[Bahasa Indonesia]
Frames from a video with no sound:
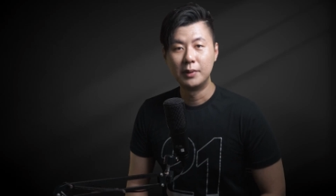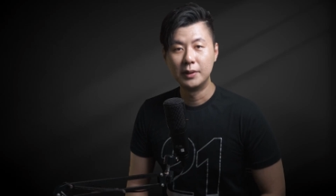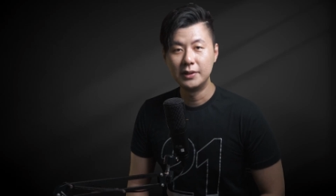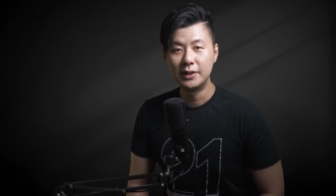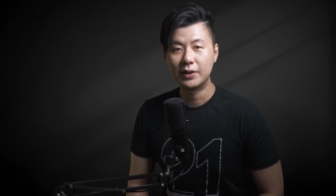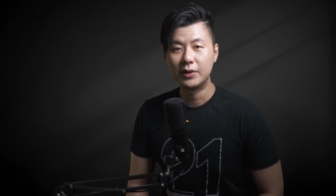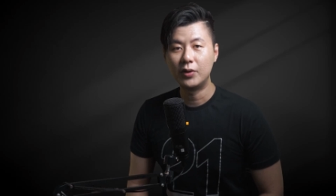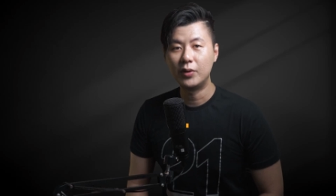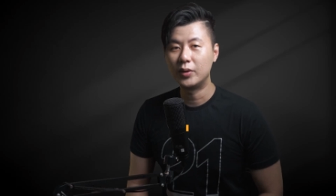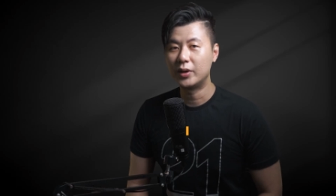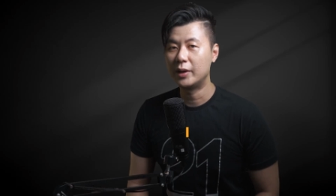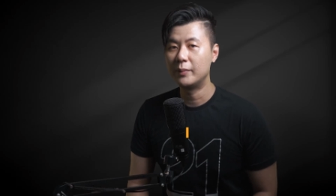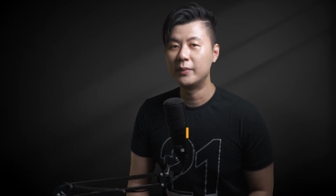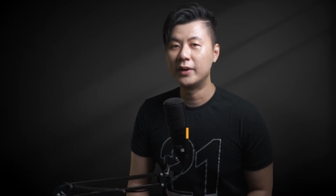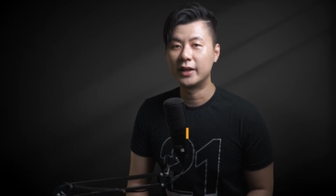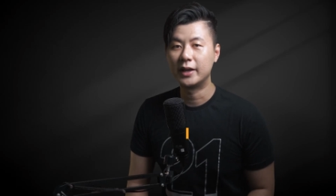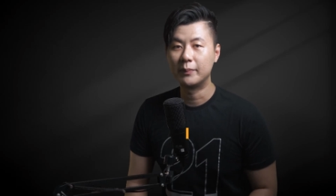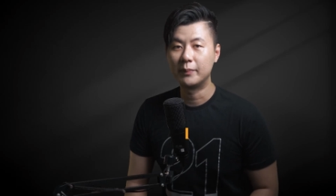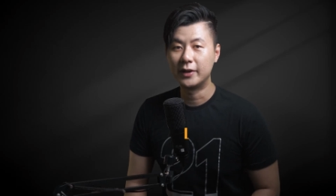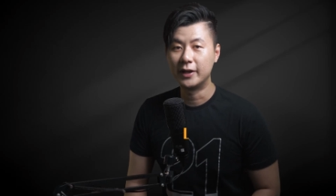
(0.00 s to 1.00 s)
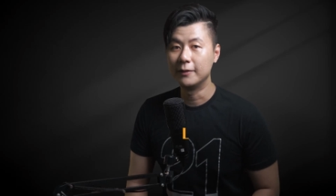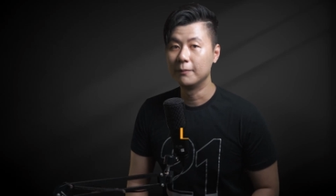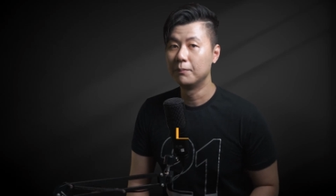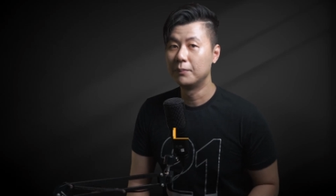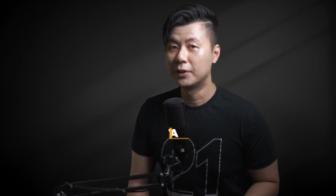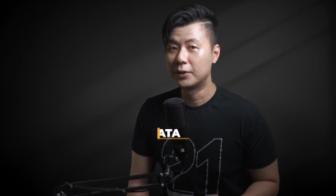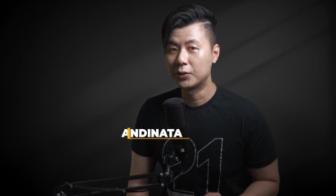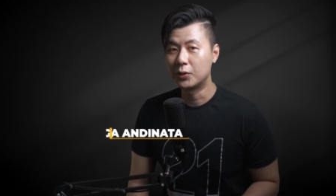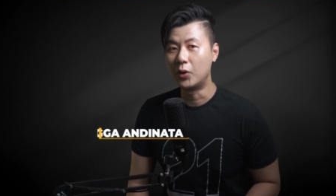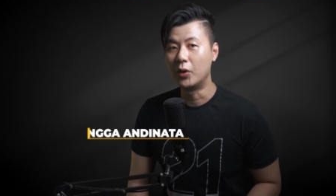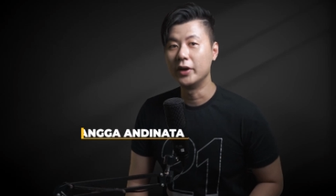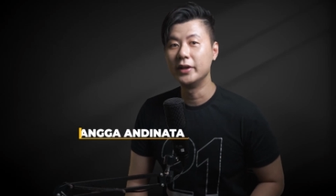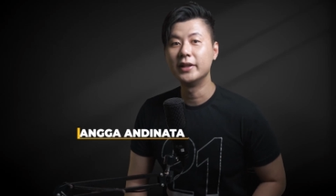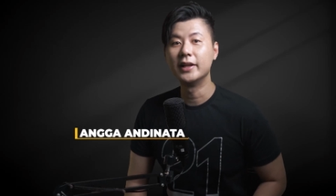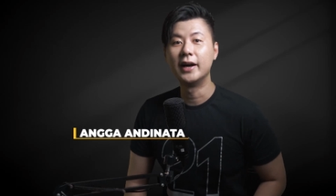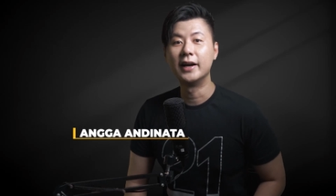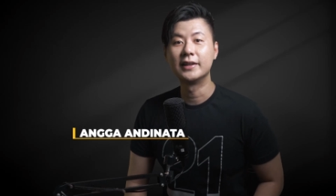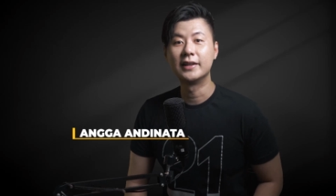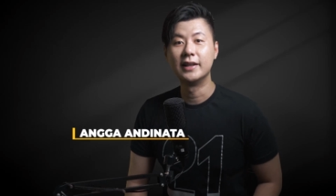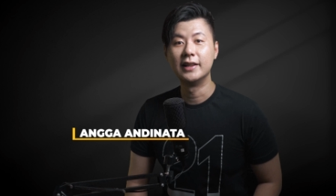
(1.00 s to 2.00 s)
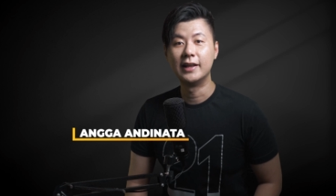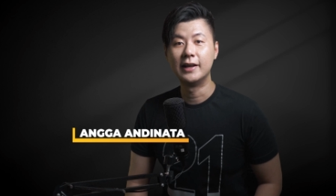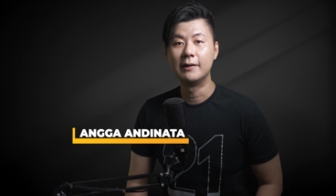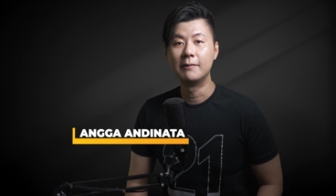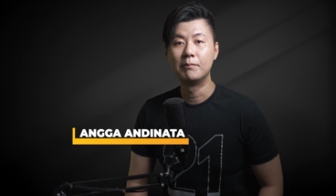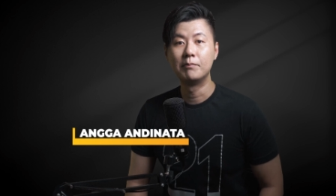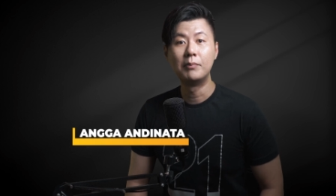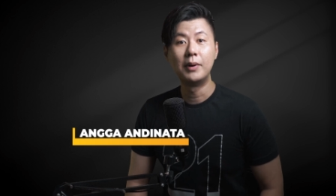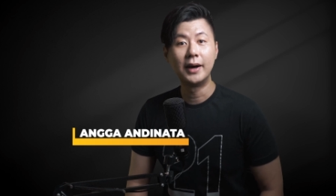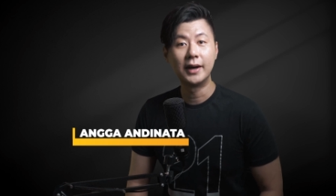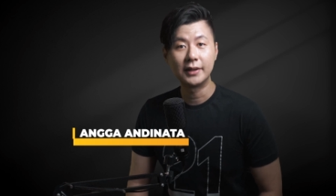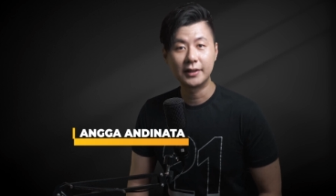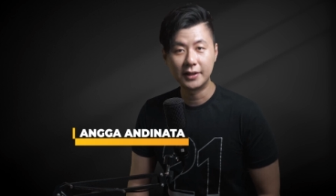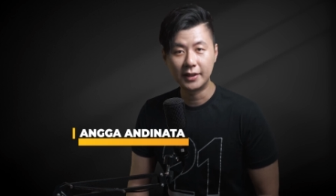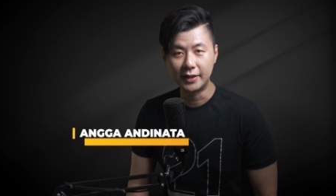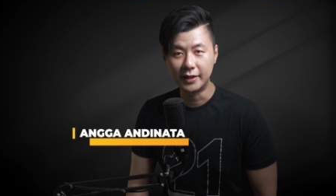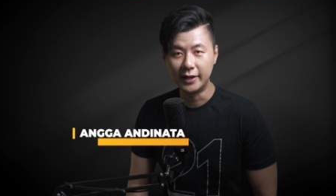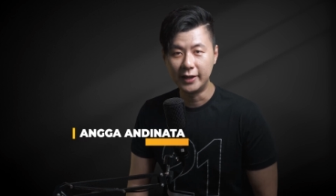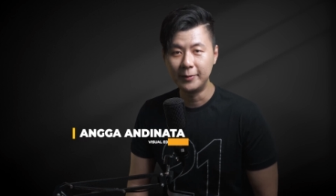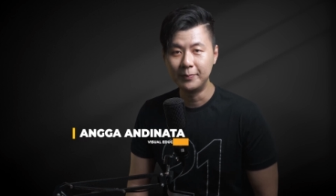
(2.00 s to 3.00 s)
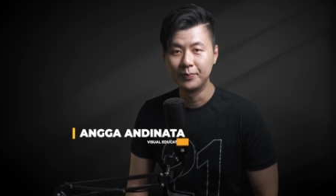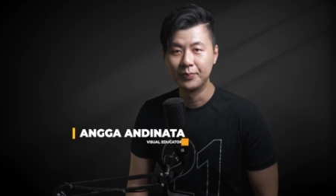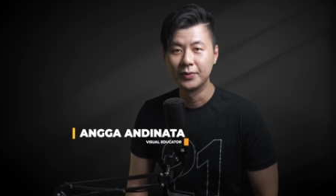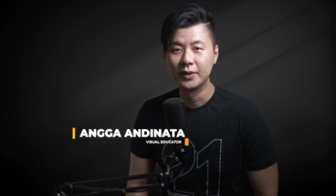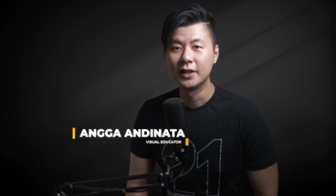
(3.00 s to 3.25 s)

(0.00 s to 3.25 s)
banyak orang mengharapkan Bitcoin adalah bahtera